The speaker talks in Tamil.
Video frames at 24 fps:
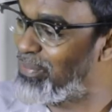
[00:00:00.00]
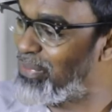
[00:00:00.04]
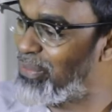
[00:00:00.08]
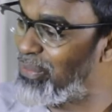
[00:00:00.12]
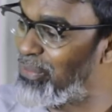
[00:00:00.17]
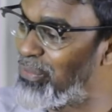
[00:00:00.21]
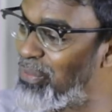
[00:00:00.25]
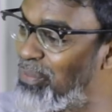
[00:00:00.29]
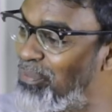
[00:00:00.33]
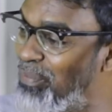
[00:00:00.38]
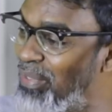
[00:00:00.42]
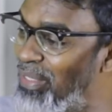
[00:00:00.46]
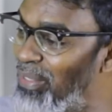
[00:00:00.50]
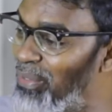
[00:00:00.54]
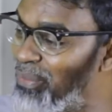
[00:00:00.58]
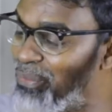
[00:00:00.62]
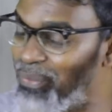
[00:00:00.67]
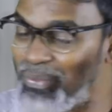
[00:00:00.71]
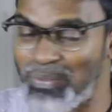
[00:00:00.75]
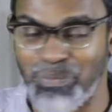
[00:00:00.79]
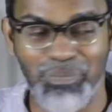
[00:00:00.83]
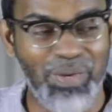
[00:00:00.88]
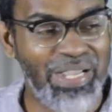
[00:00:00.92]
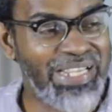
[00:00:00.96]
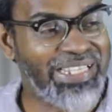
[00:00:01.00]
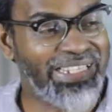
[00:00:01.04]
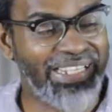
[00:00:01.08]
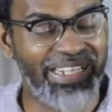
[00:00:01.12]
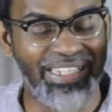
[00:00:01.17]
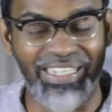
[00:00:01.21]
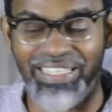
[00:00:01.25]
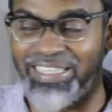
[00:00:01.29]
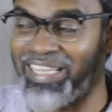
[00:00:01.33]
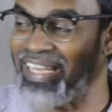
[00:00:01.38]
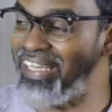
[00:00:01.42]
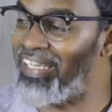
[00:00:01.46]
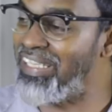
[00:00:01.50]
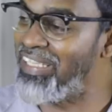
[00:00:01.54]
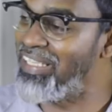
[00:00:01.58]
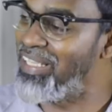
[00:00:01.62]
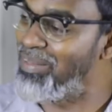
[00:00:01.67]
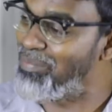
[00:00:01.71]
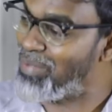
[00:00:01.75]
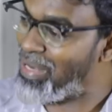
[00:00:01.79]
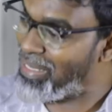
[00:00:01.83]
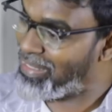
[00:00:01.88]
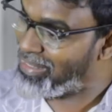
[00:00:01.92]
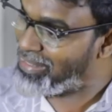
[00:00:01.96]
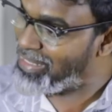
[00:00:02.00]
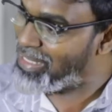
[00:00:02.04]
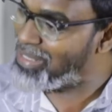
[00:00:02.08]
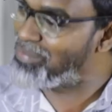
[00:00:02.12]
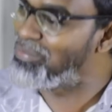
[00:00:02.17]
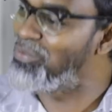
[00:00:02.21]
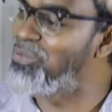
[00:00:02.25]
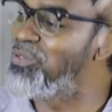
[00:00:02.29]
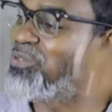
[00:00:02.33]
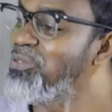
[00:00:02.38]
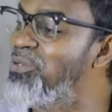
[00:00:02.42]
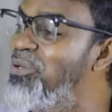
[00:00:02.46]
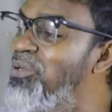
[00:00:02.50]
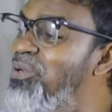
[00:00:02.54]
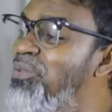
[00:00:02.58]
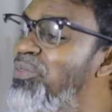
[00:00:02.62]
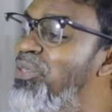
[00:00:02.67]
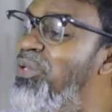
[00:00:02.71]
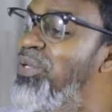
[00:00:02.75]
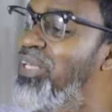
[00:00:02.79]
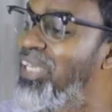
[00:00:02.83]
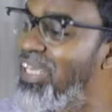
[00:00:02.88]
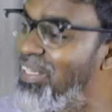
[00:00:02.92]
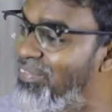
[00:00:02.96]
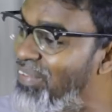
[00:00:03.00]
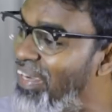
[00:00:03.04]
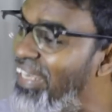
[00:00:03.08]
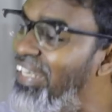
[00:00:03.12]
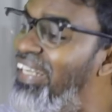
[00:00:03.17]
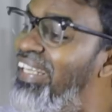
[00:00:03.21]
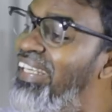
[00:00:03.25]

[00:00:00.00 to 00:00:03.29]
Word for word: பிள்ளை உடுப்பு எடுத்துக்கொண்டு பைஸ்கல்ல தள்ளி இந்த மாதிரி ரெண்டு மூணு ஷோரூம் திறக்கல்வா